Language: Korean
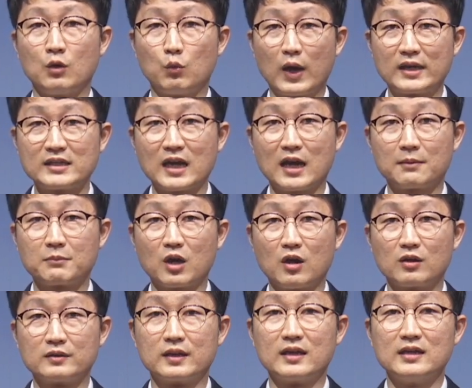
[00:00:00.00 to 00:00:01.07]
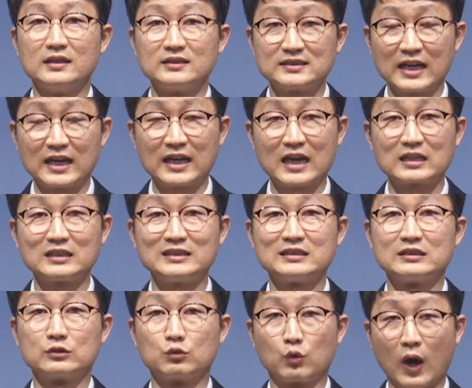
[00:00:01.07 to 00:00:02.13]
왜냐하면
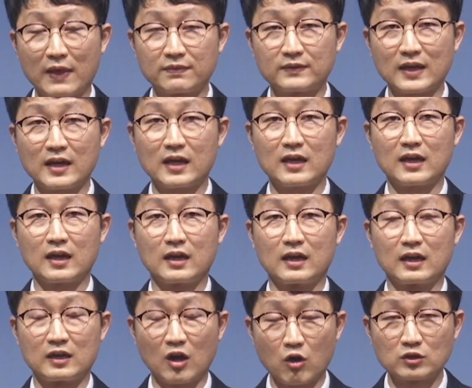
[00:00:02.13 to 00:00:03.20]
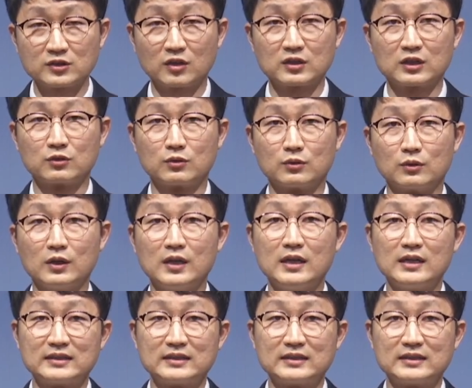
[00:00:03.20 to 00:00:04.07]
사랑은 관계의 형성이고